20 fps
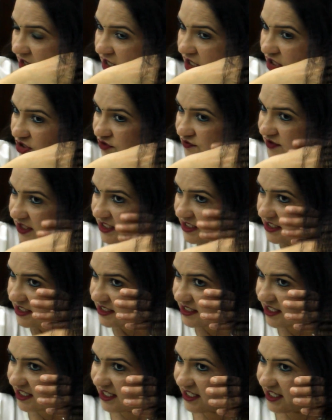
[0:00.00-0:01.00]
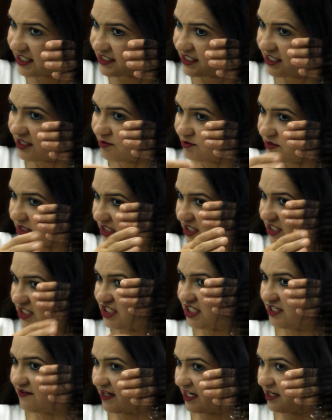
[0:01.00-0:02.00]
हाँ तो फ्रेंड्स इस तरीके से हमने
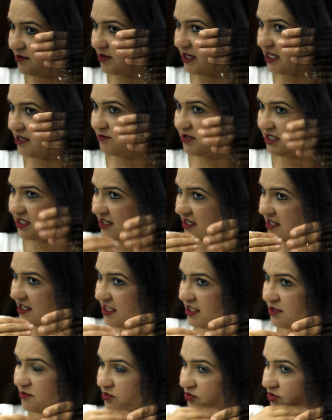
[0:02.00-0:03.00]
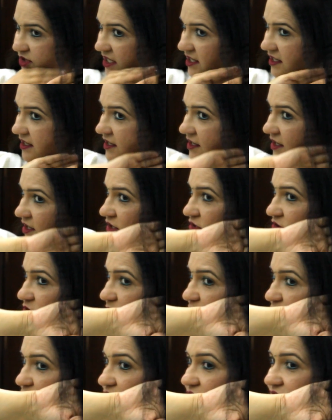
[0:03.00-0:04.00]
नीचे वाले बाल भी कर लिए पूरे तो
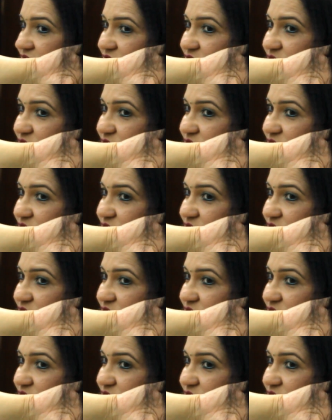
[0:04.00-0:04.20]
बहुत ही